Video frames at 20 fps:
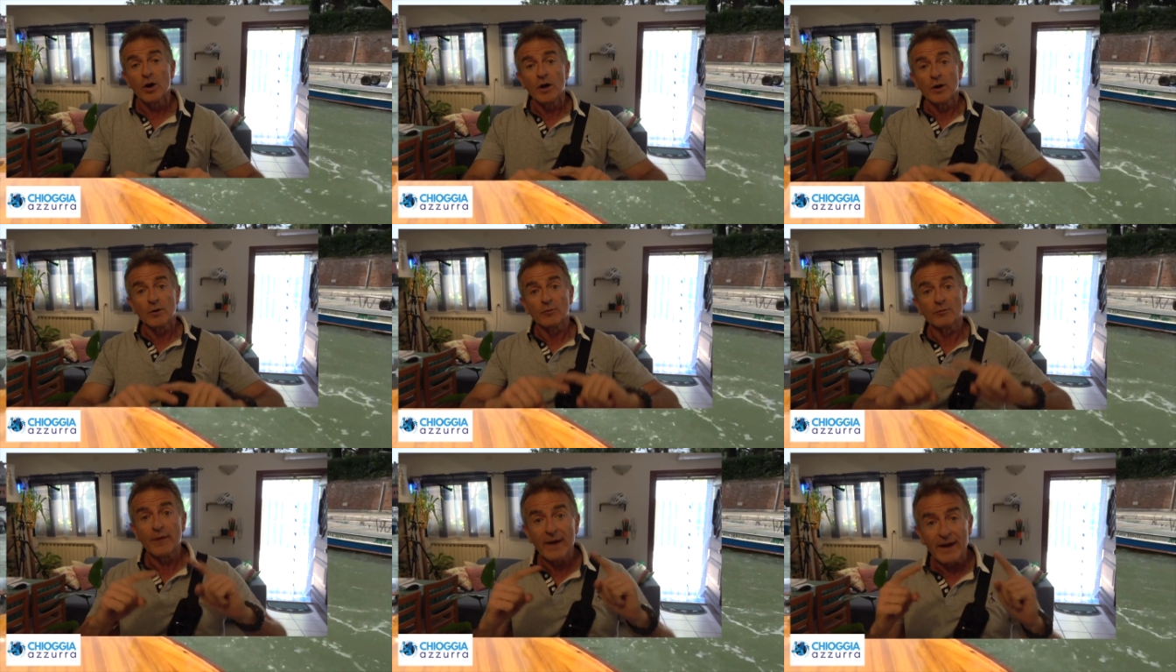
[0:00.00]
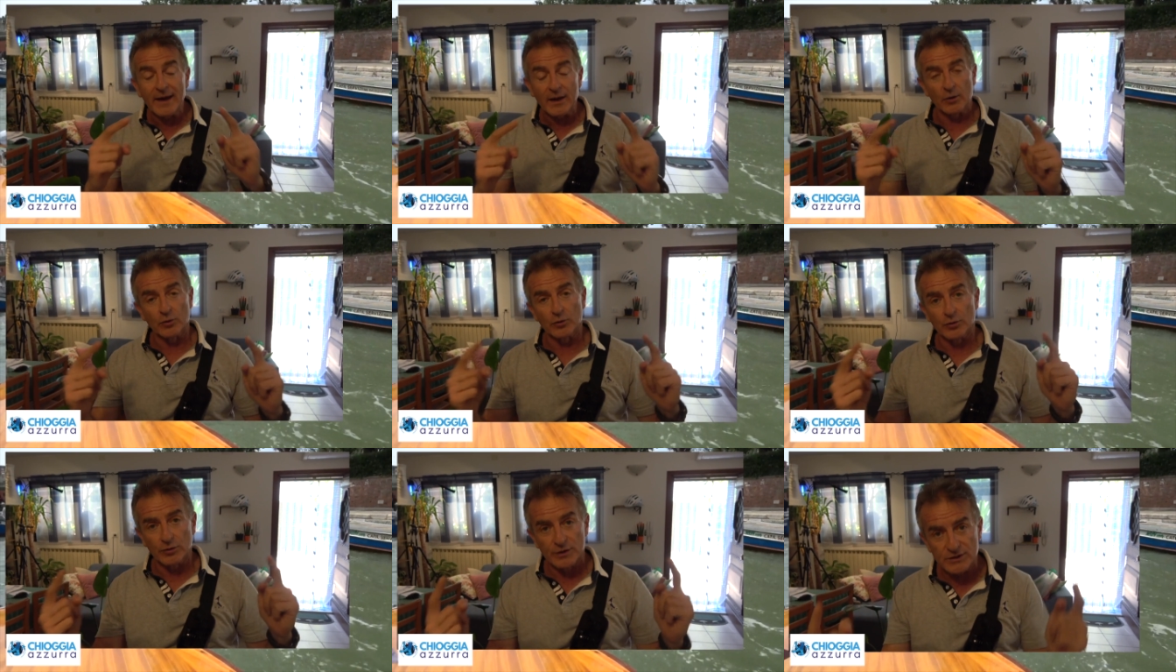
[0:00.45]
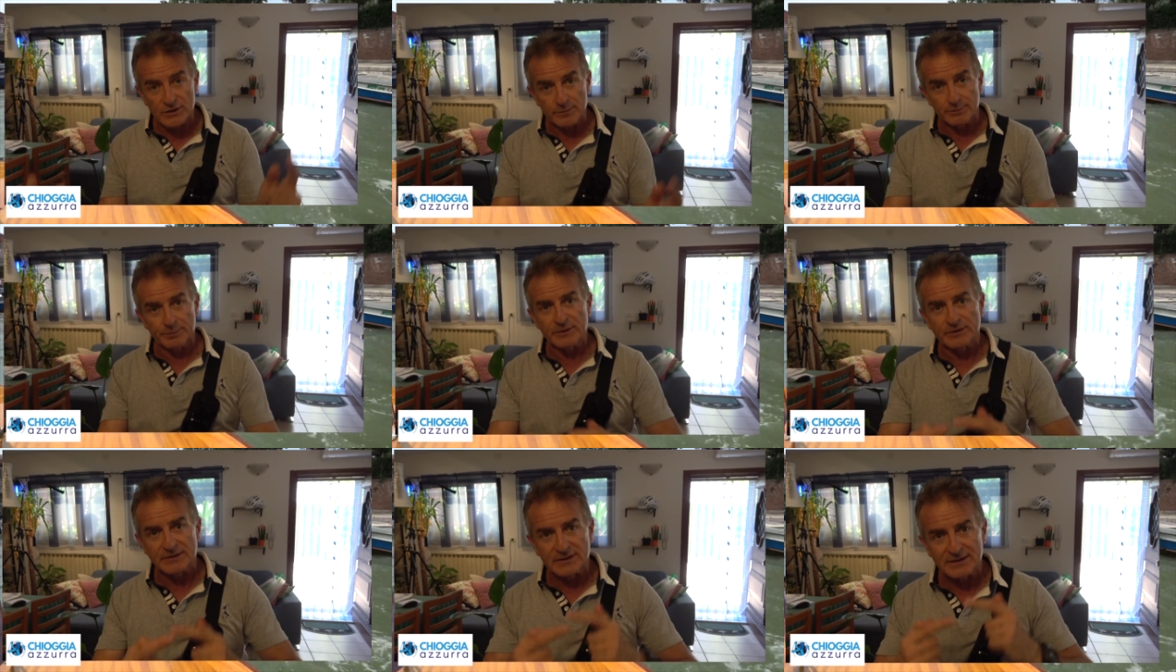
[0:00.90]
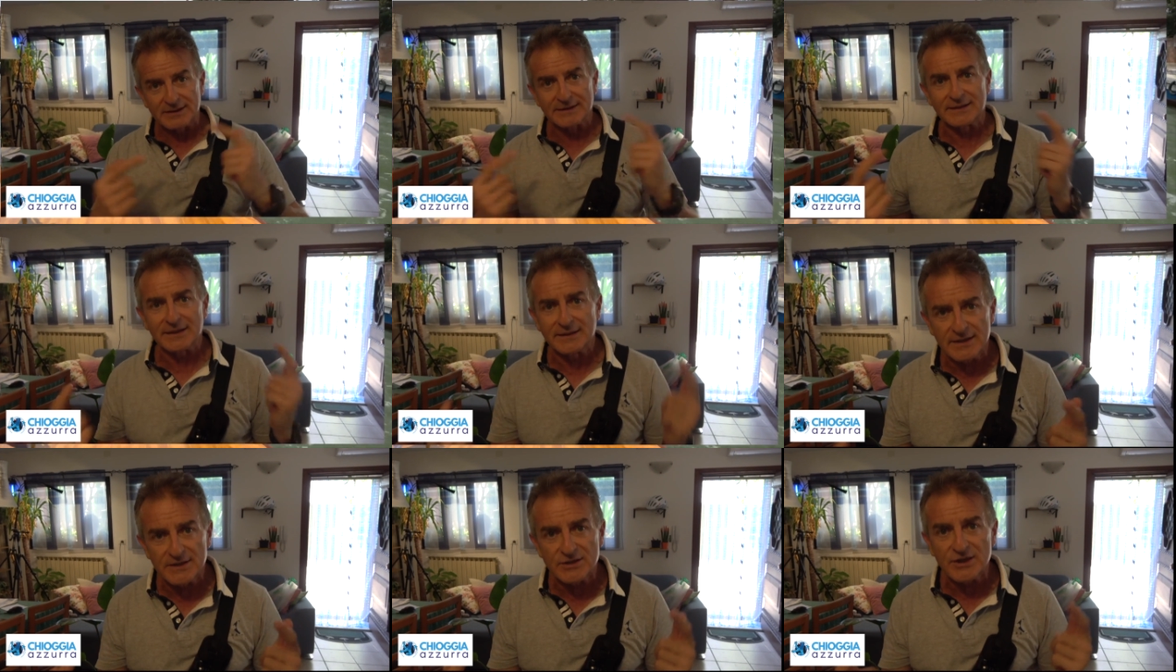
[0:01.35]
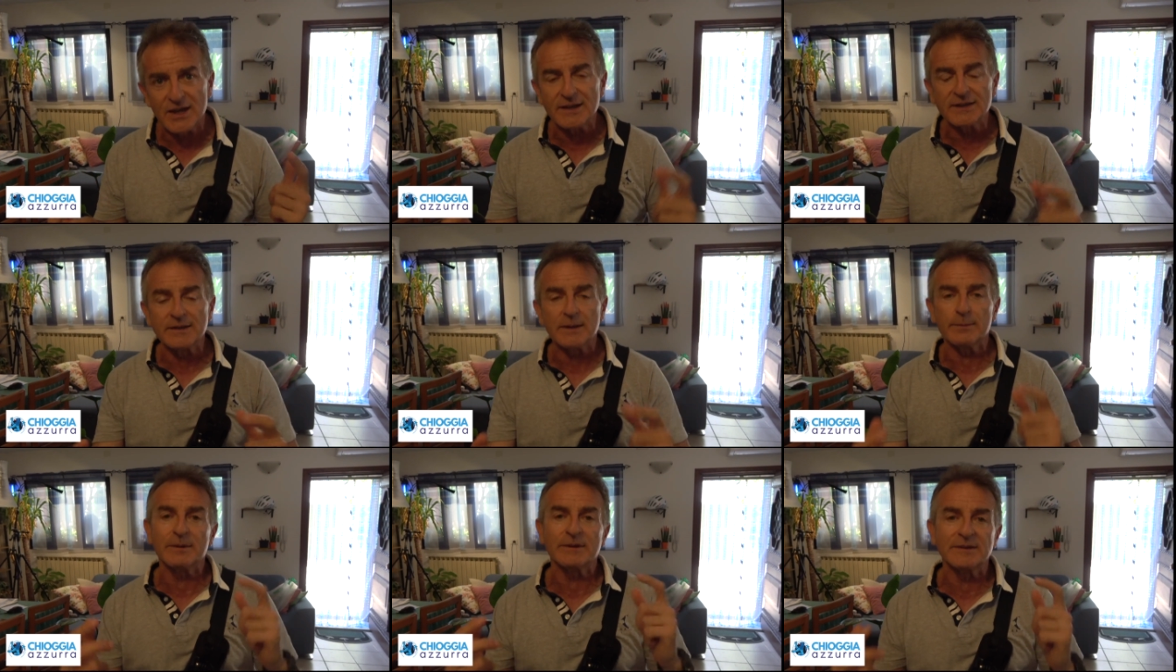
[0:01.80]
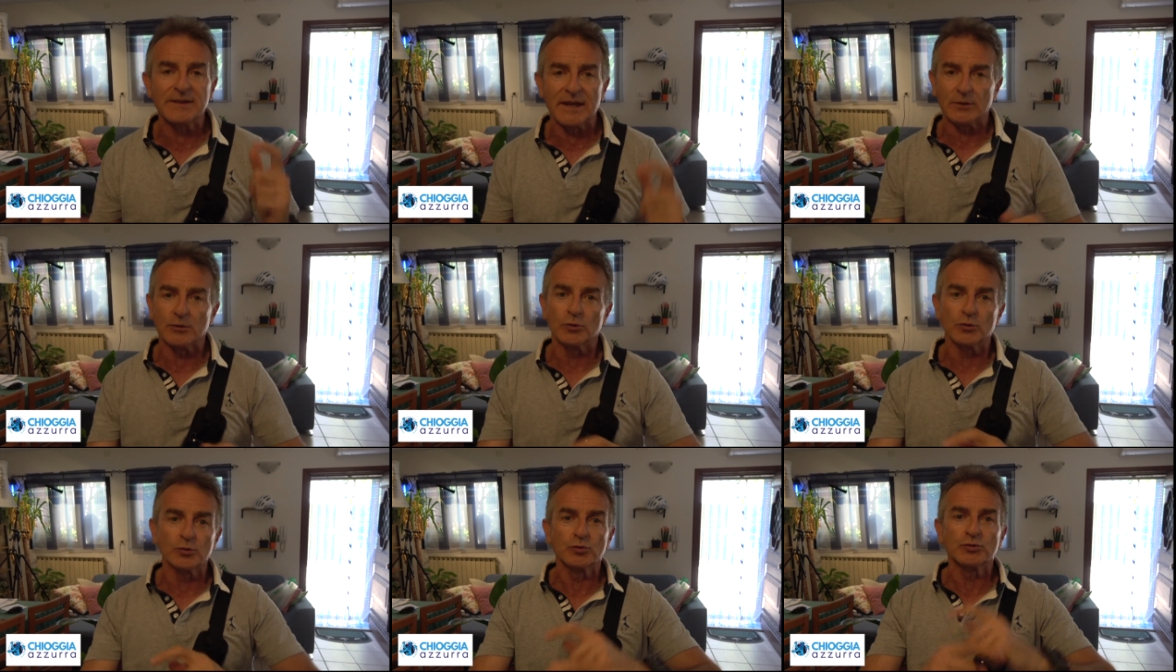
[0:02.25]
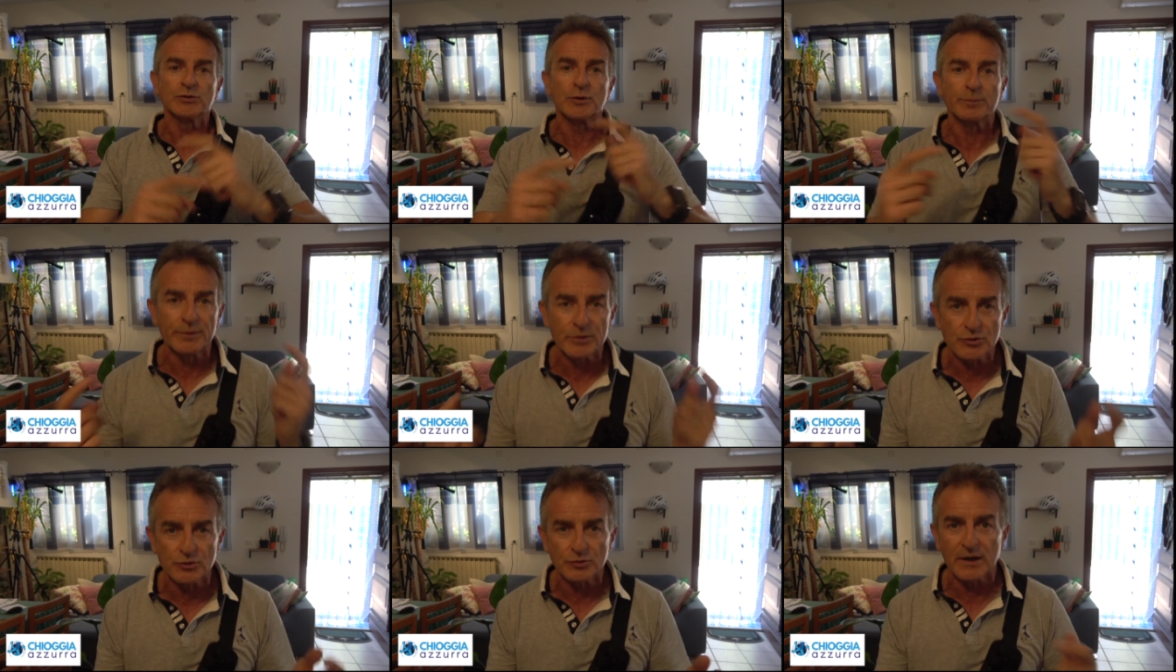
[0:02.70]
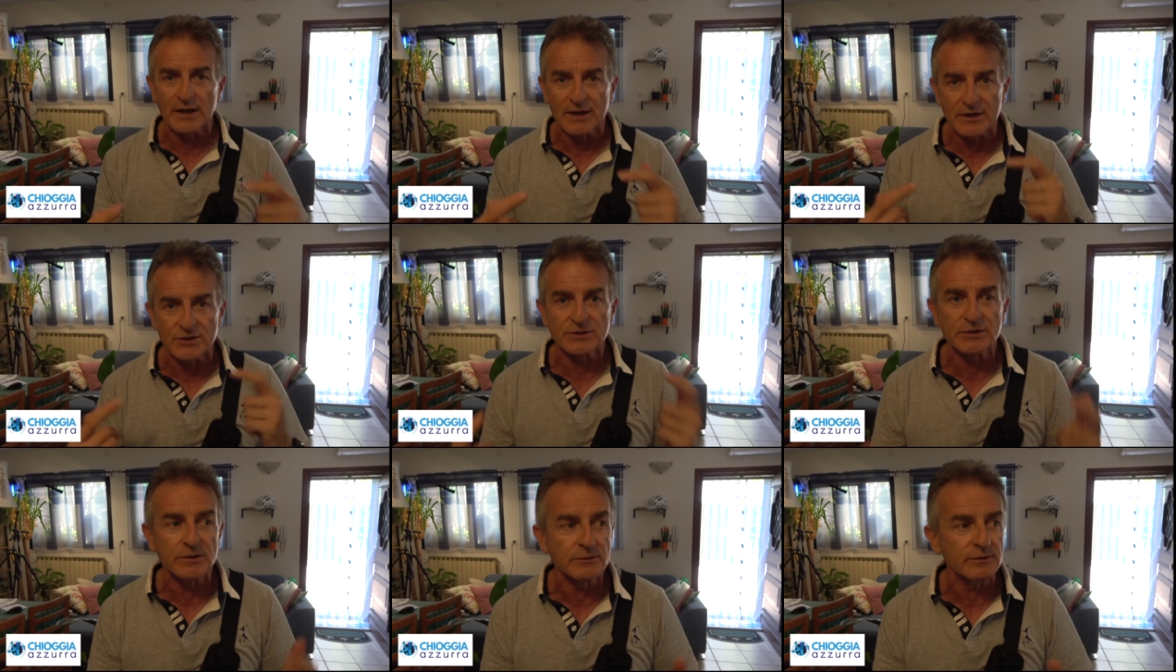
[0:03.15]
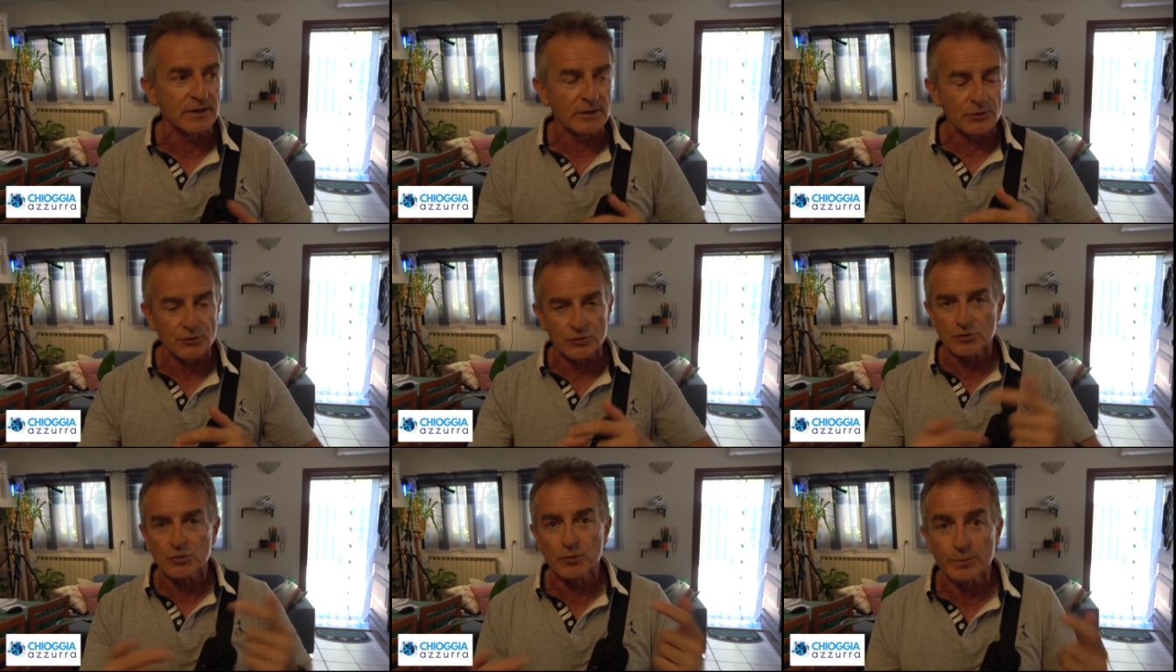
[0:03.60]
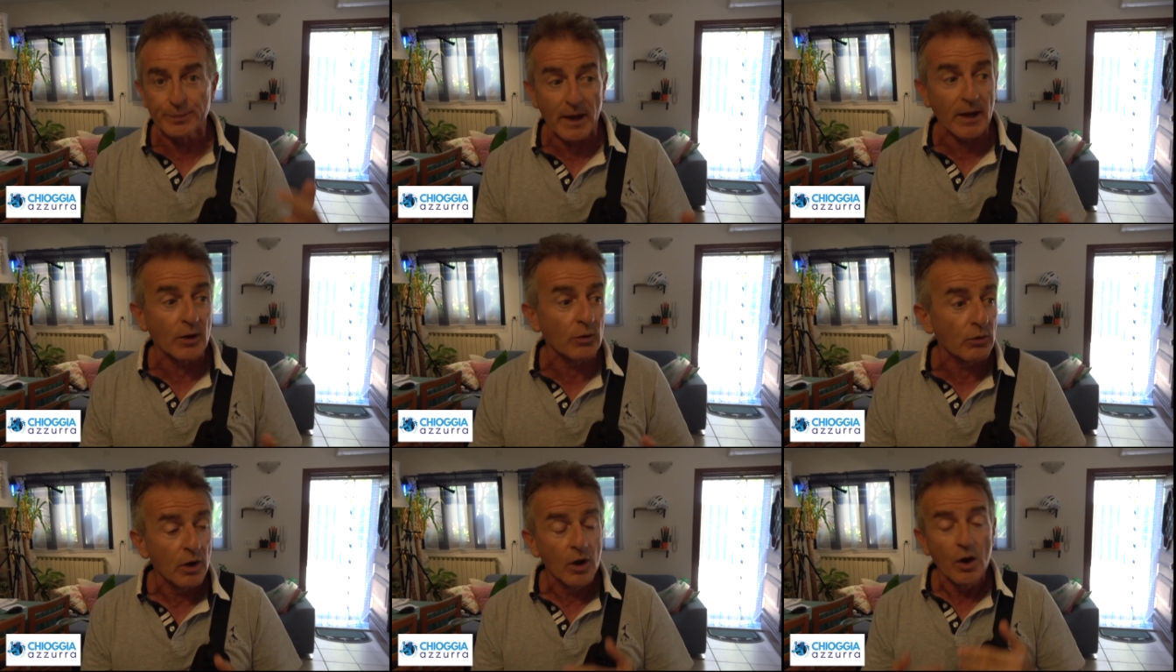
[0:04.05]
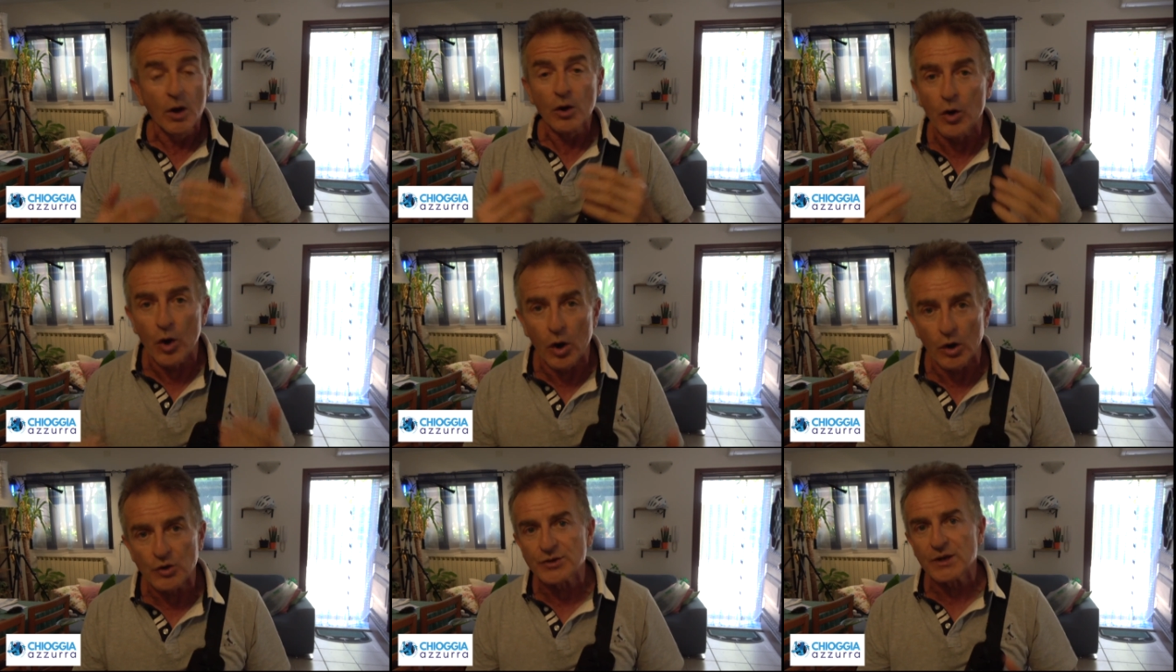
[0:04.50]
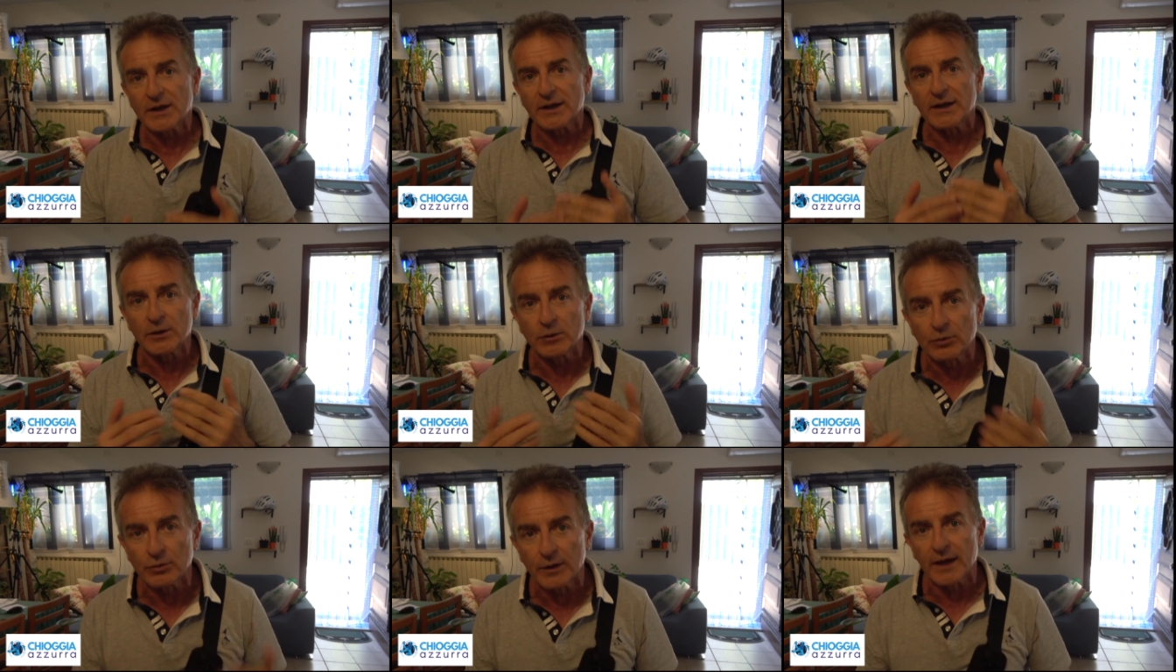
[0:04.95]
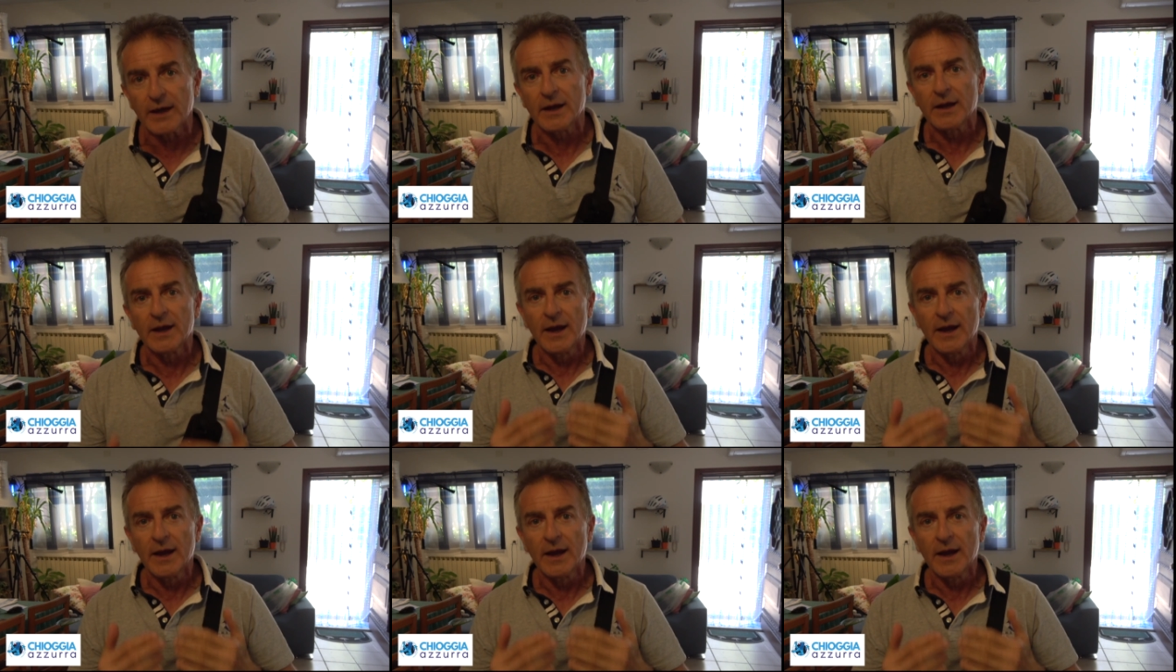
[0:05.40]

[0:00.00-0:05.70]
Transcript: vengono recepiti da tanta gente mettendo tutti i personali accettivi nello stesso piano, cosa che non è